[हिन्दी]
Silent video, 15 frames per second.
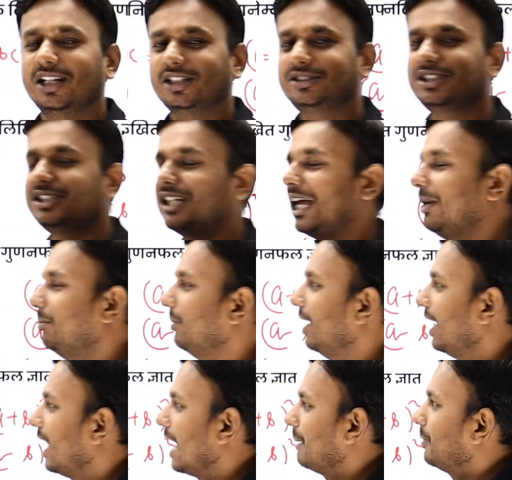इसी टाइम में
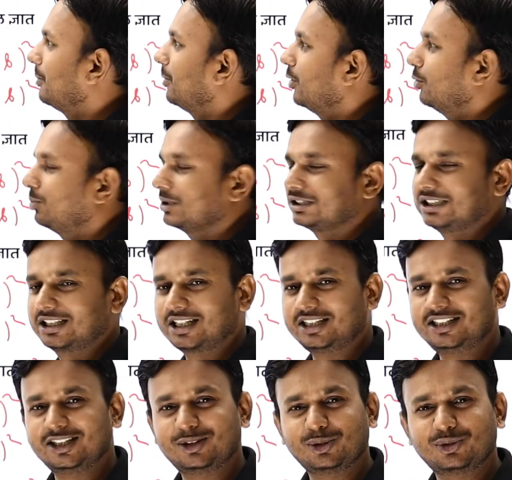आप बहुपत से
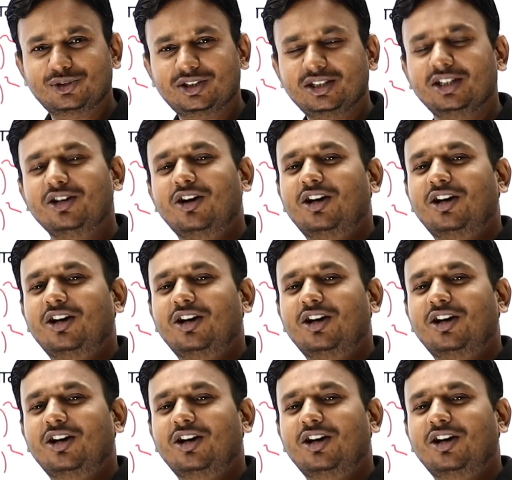करिए दोस्ती